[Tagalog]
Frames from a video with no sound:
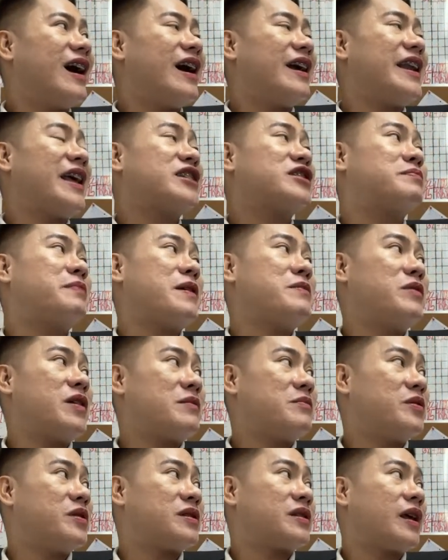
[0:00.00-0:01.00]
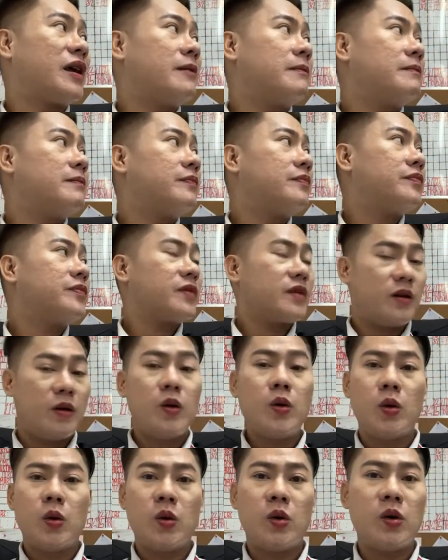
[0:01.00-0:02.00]
Na-explain mo na bote.
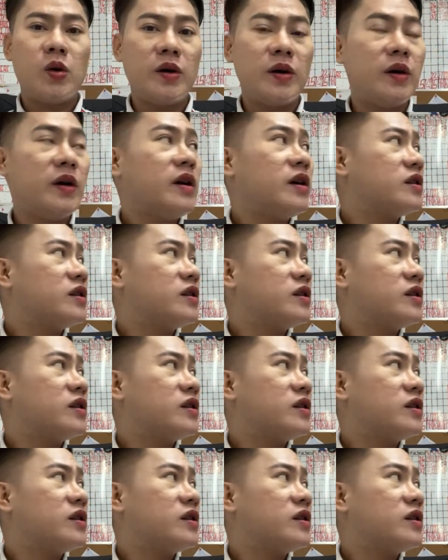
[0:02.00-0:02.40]
Oo,